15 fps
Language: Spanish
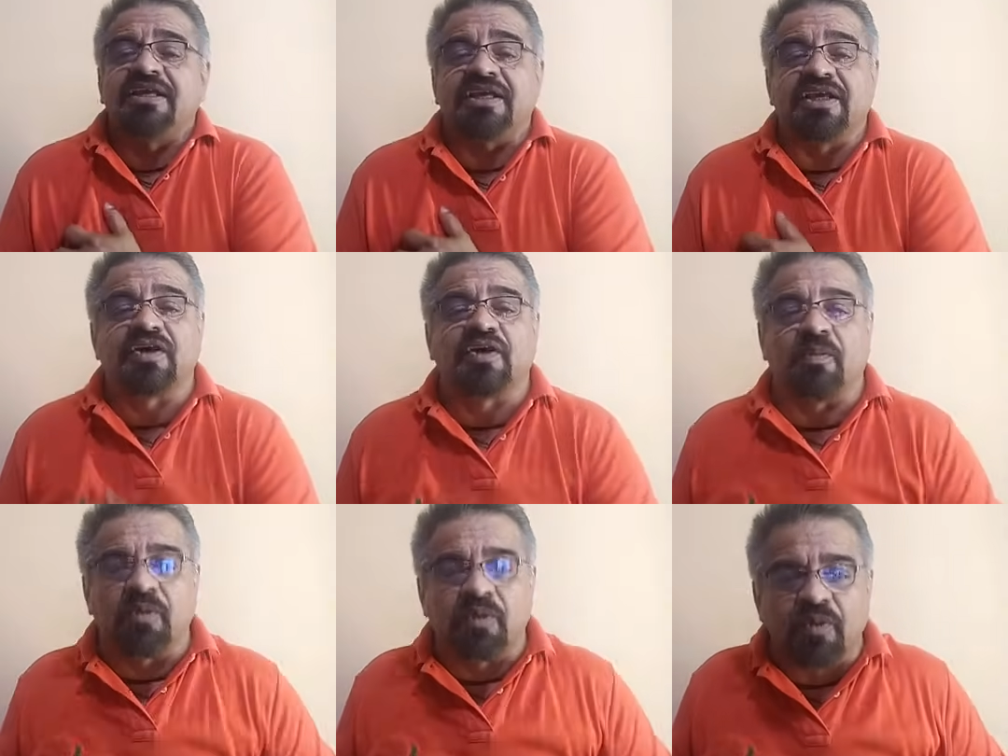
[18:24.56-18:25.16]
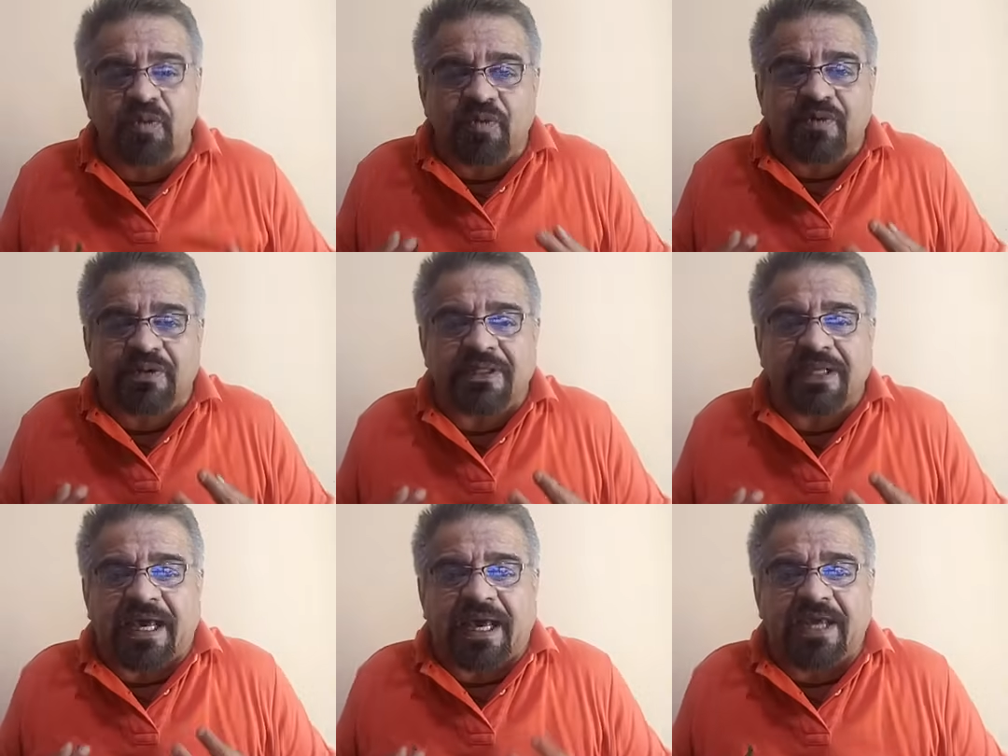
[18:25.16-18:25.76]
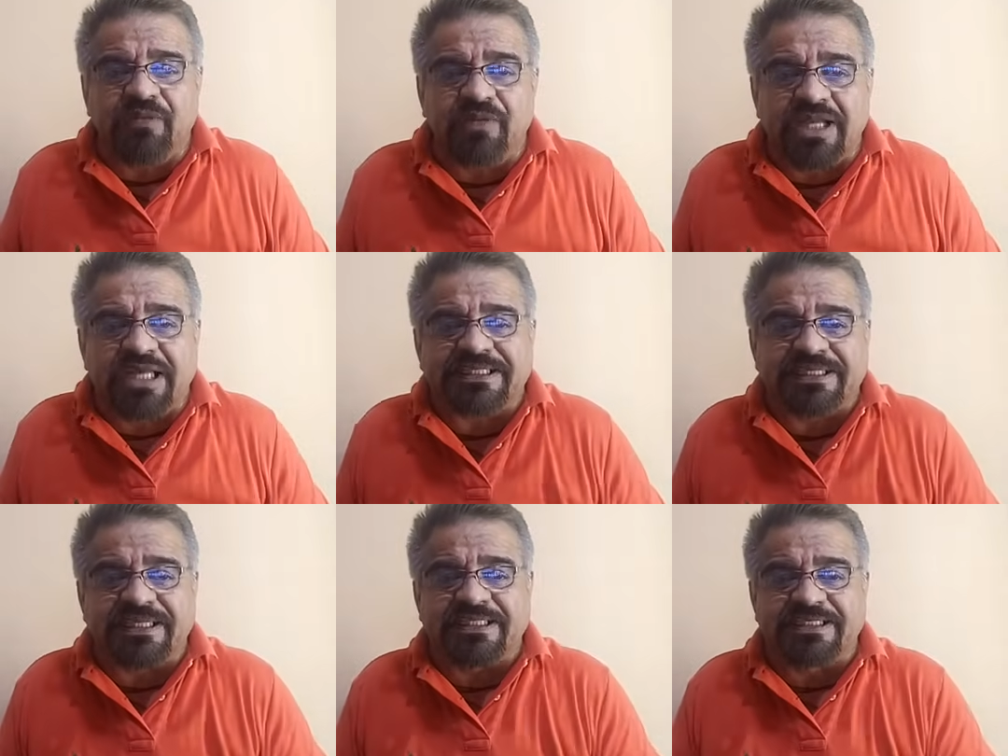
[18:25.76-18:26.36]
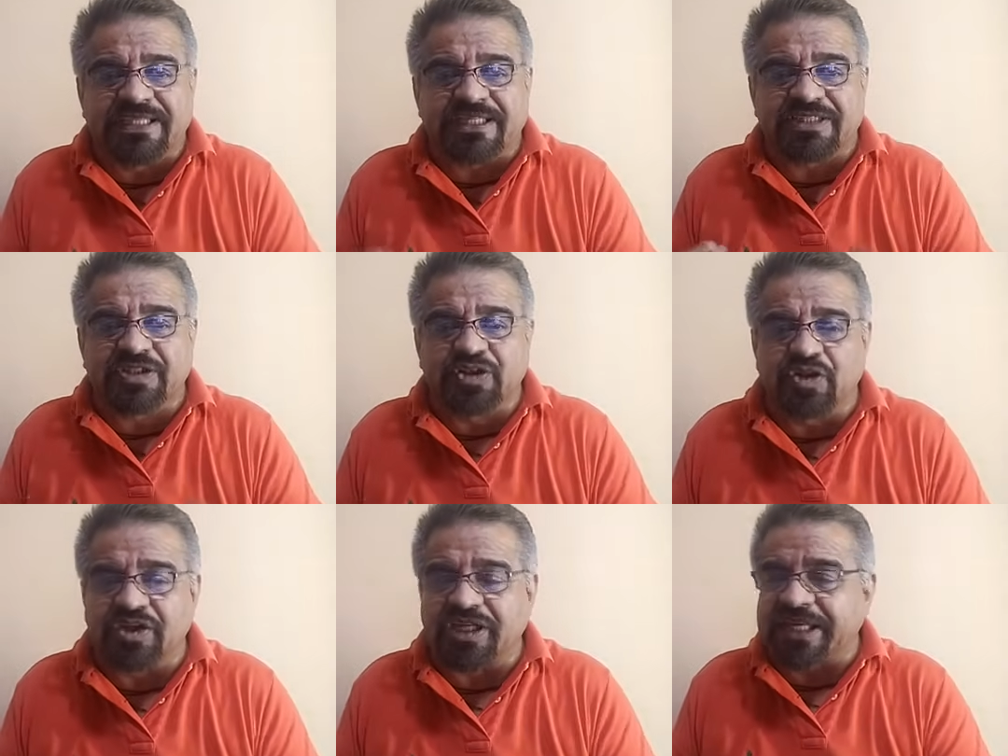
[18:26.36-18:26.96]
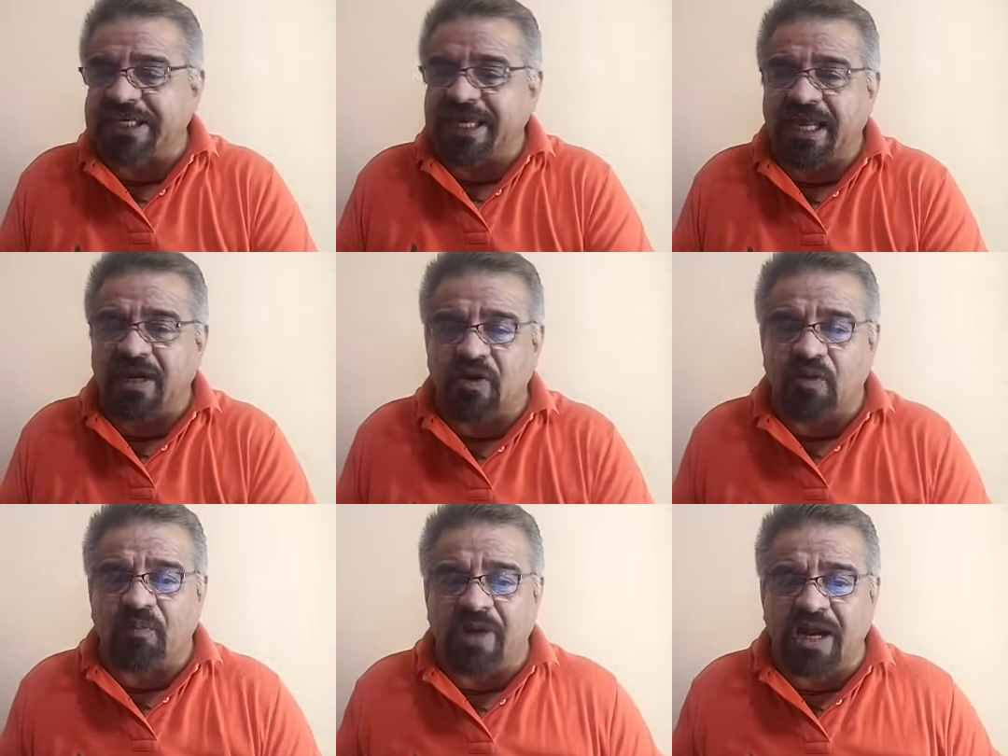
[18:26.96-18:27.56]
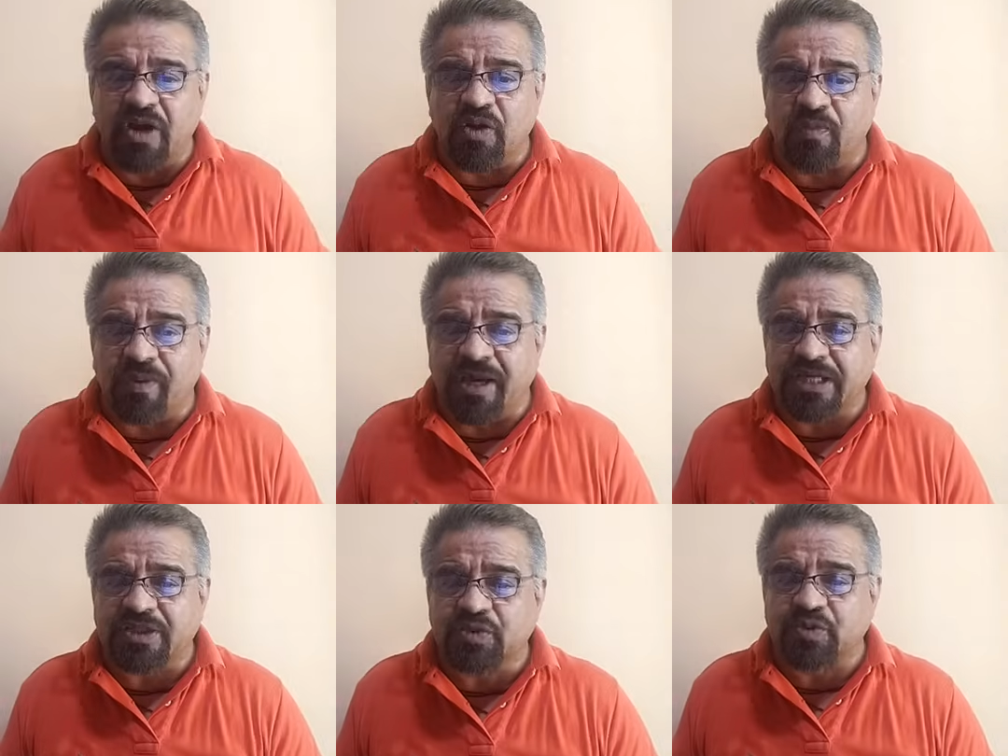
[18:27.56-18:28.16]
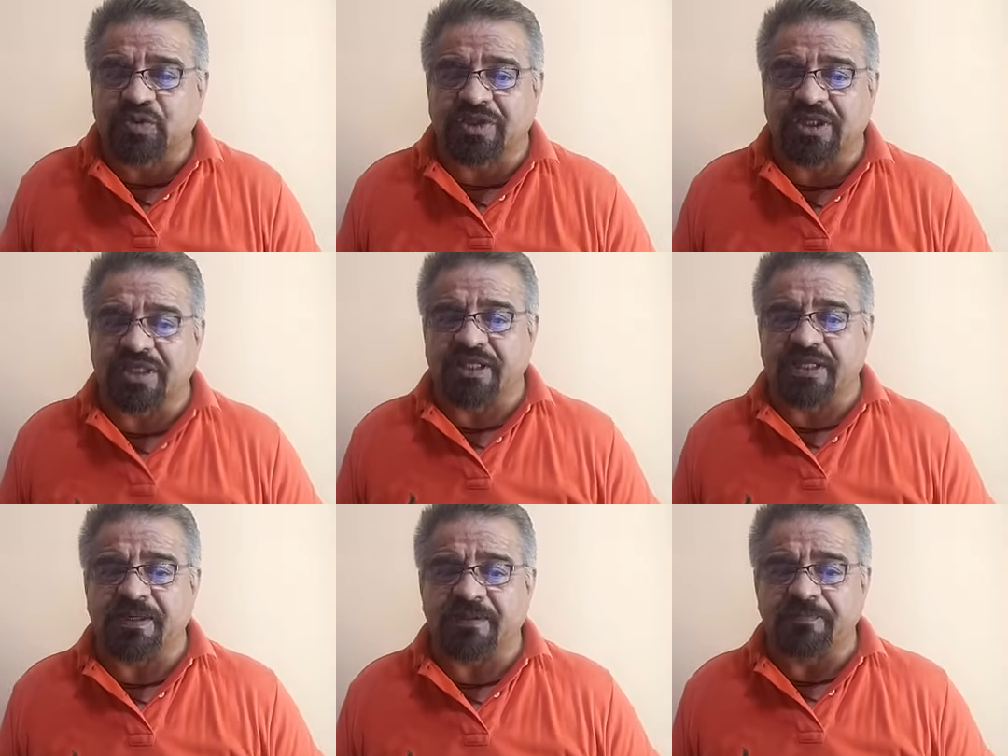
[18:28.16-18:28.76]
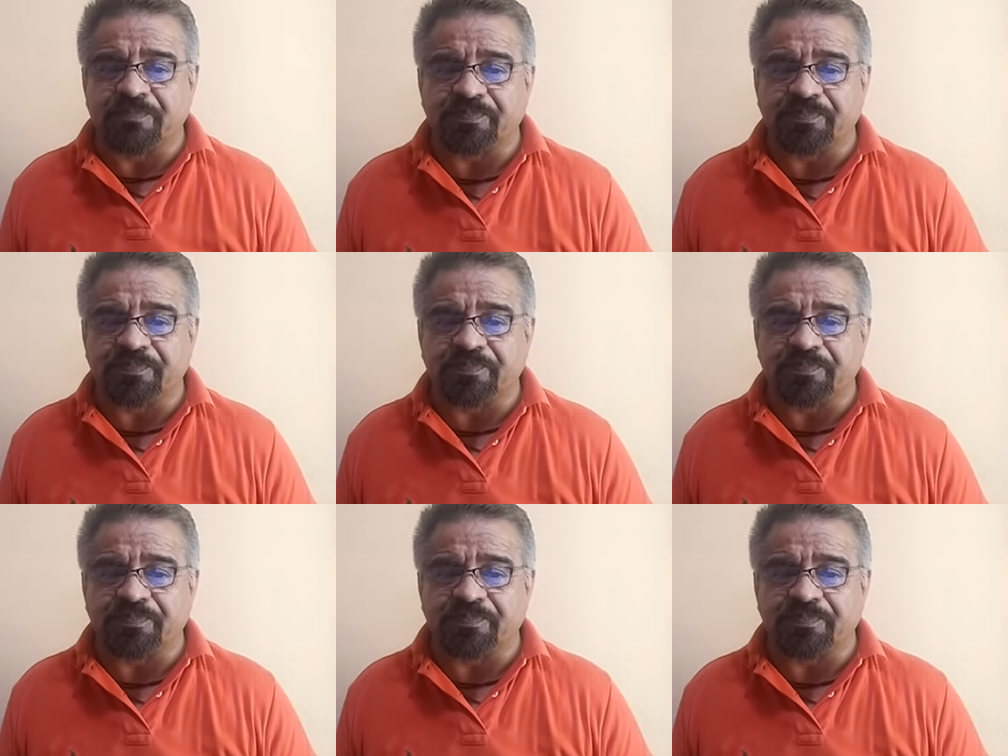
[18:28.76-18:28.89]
y como hay una sensación de que algo malo va a suceder,